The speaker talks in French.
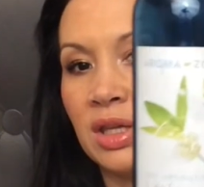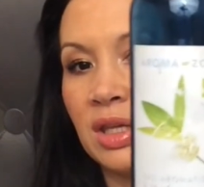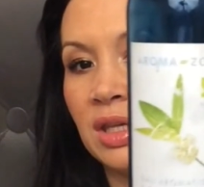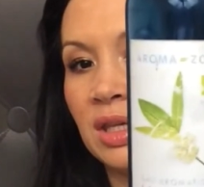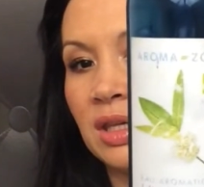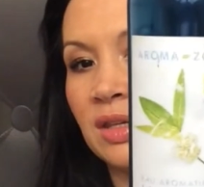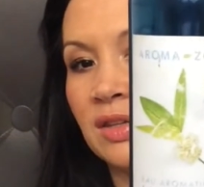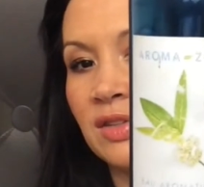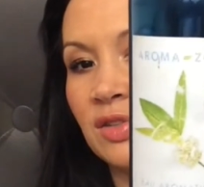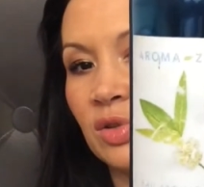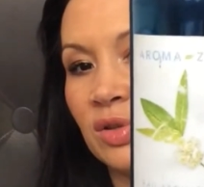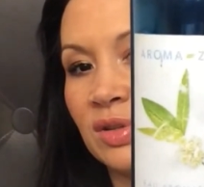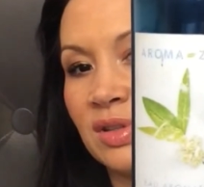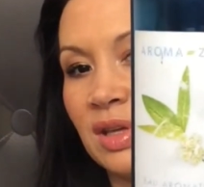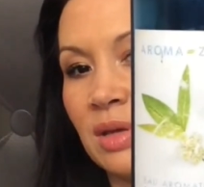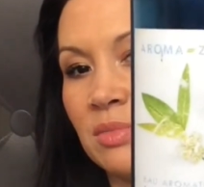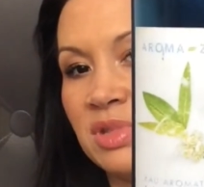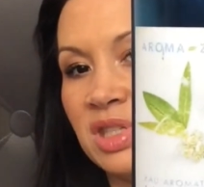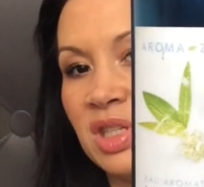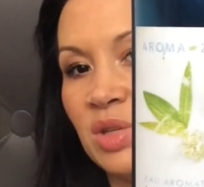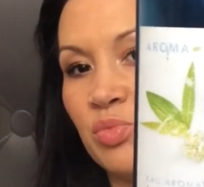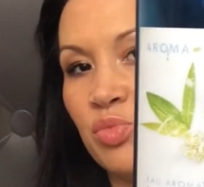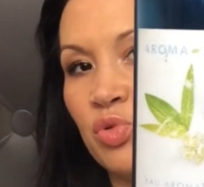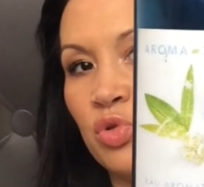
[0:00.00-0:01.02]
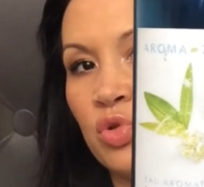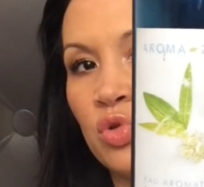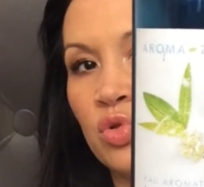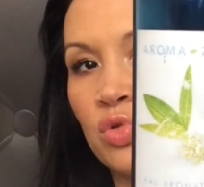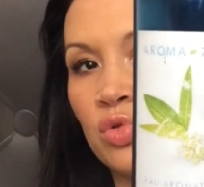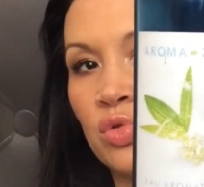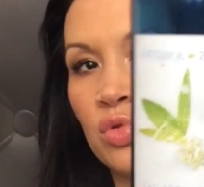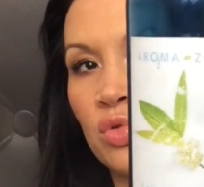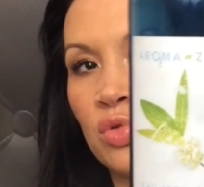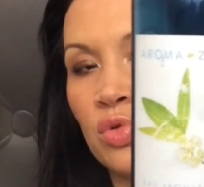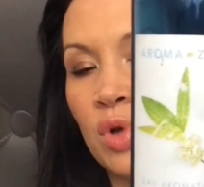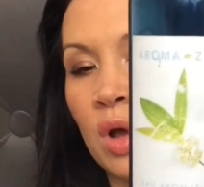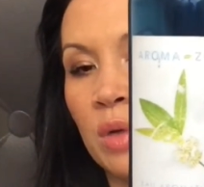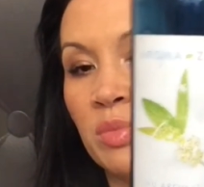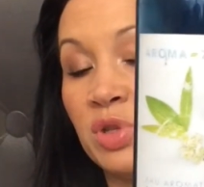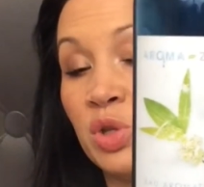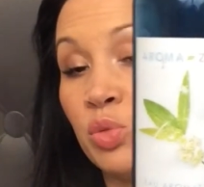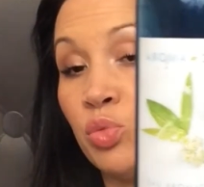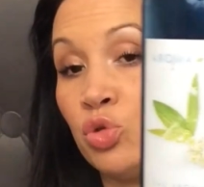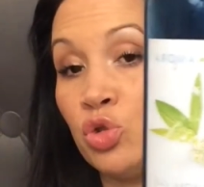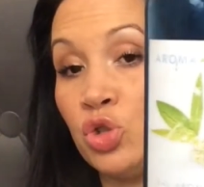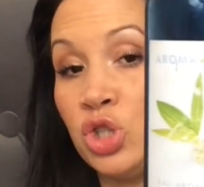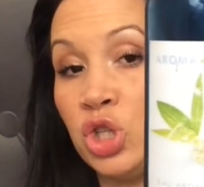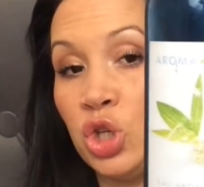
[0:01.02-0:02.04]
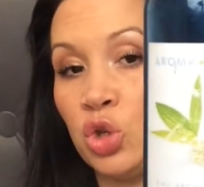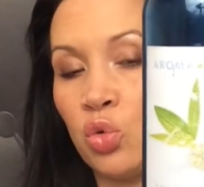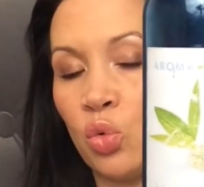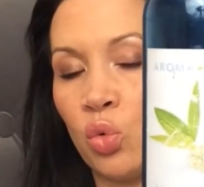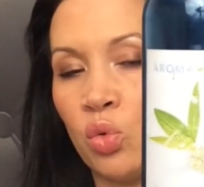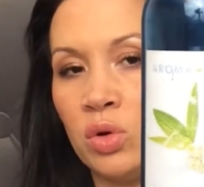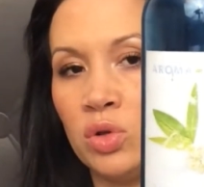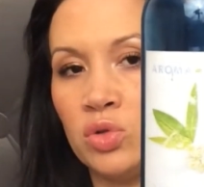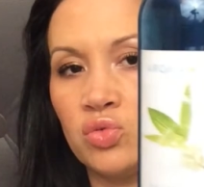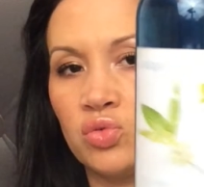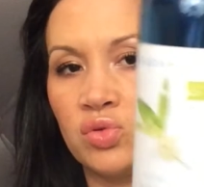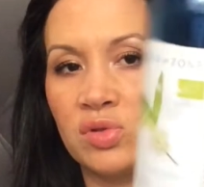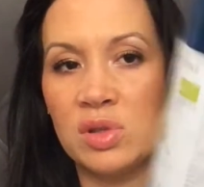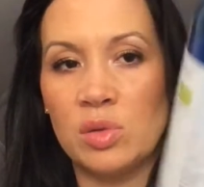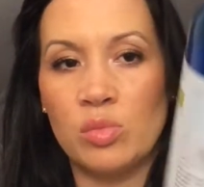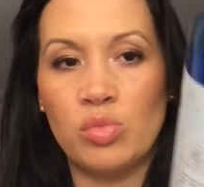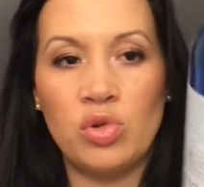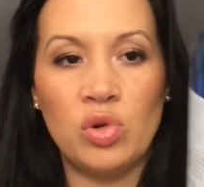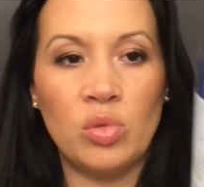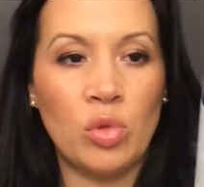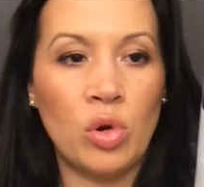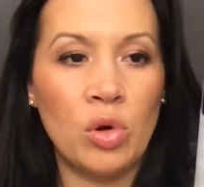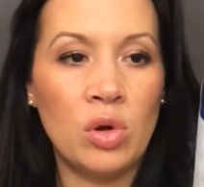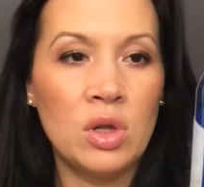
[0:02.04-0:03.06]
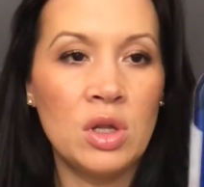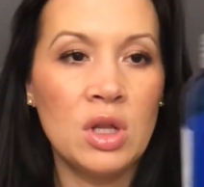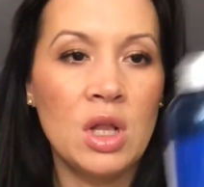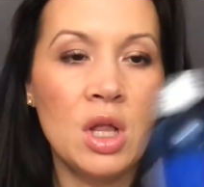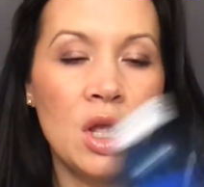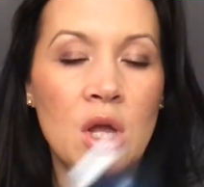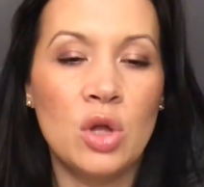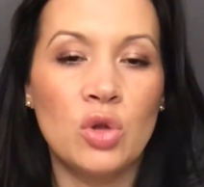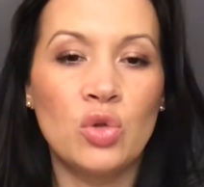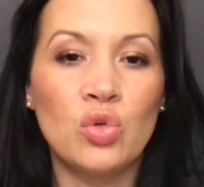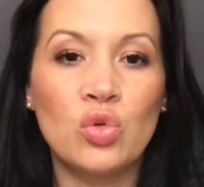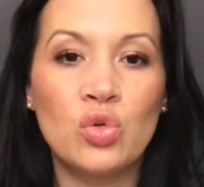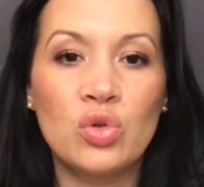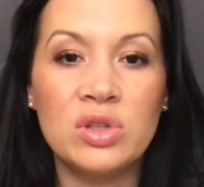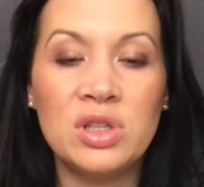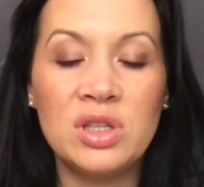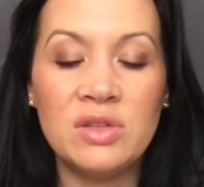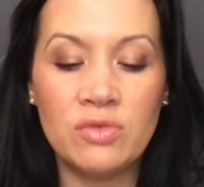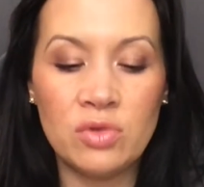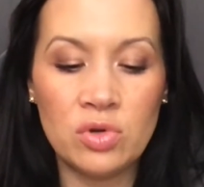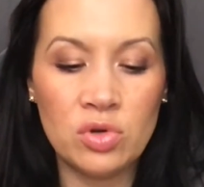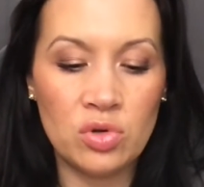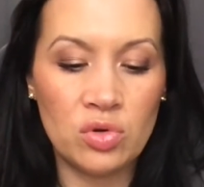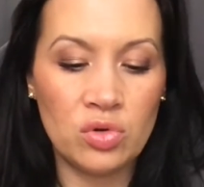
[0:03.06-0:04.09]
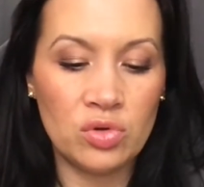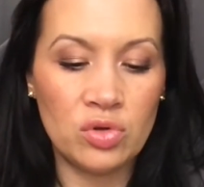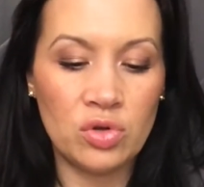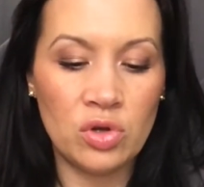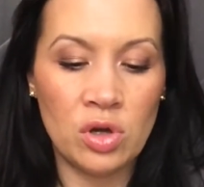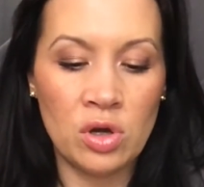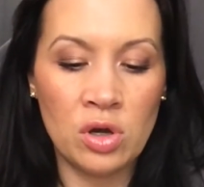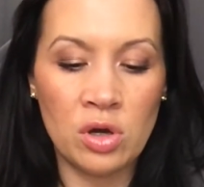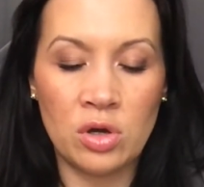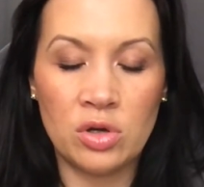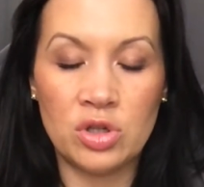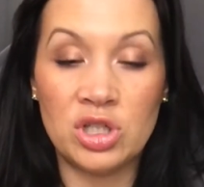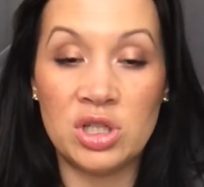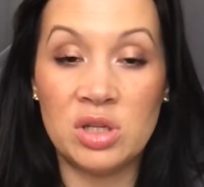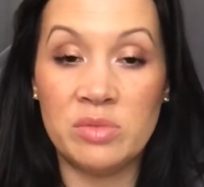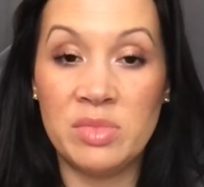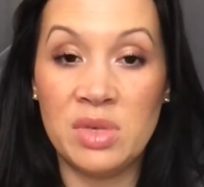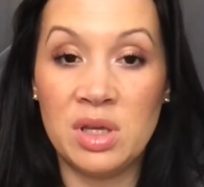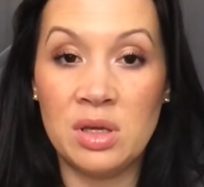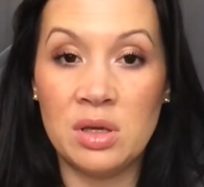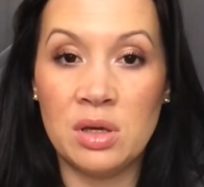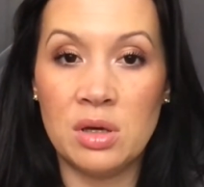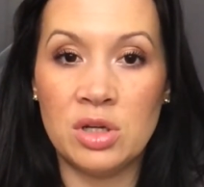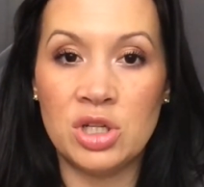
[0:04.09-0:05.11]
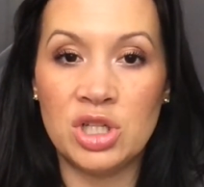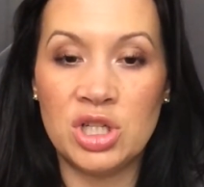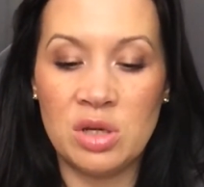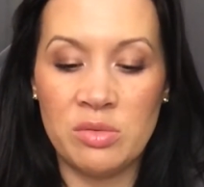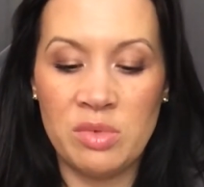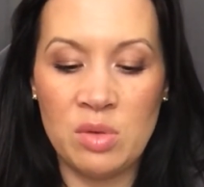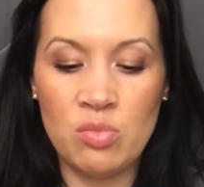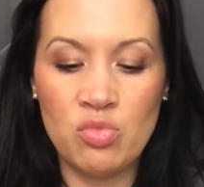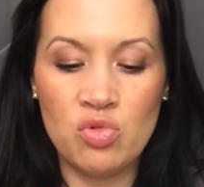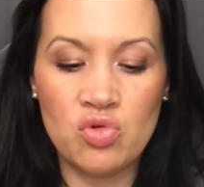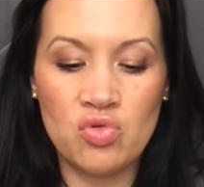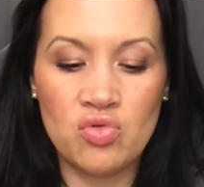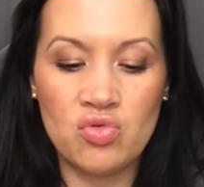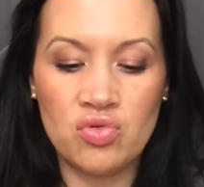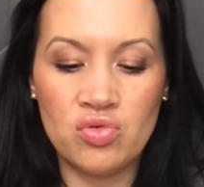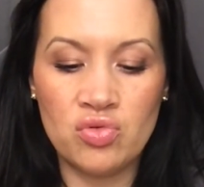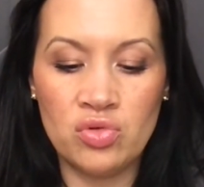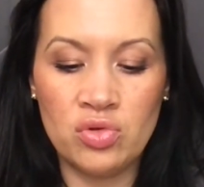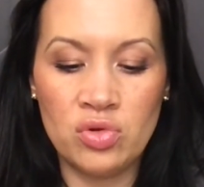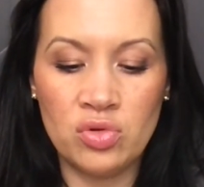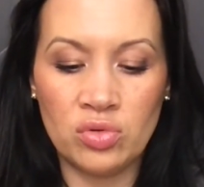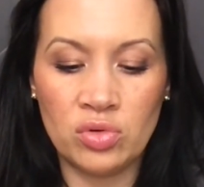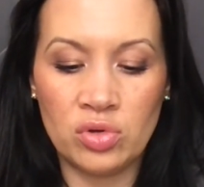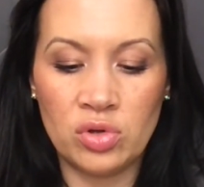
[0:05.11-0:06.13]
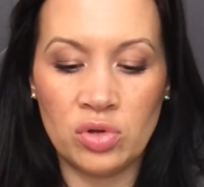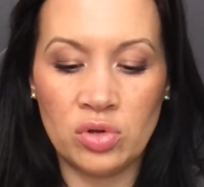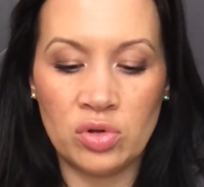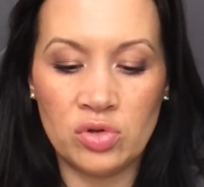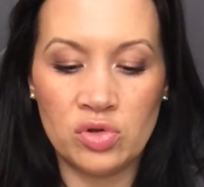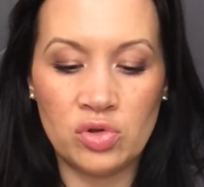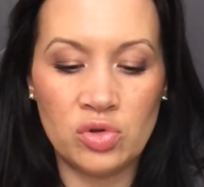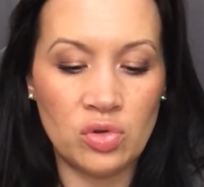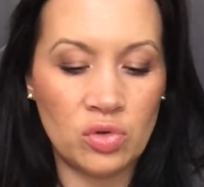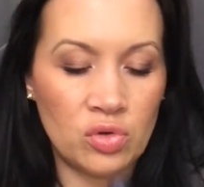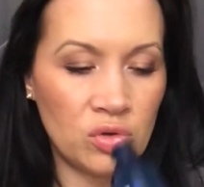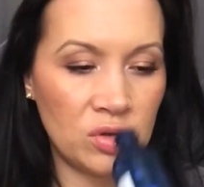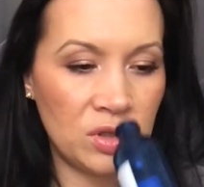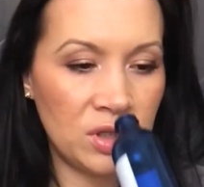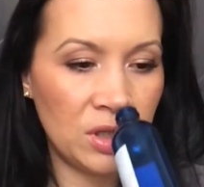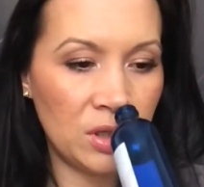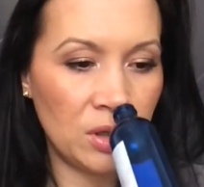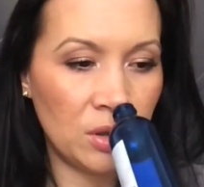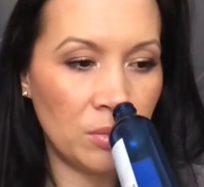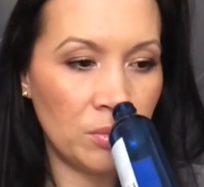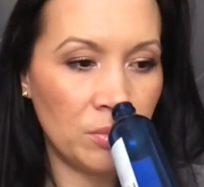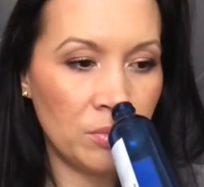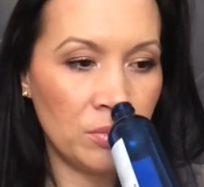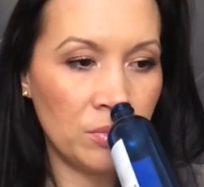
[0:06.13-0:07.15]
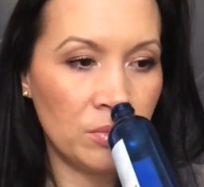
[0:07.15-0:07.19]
qui sentait un petit peu le, un petit peu le citron, hein, tout simplement. Donc au niveau de l'odeur, j'aimais beaucoup donc, ce côté...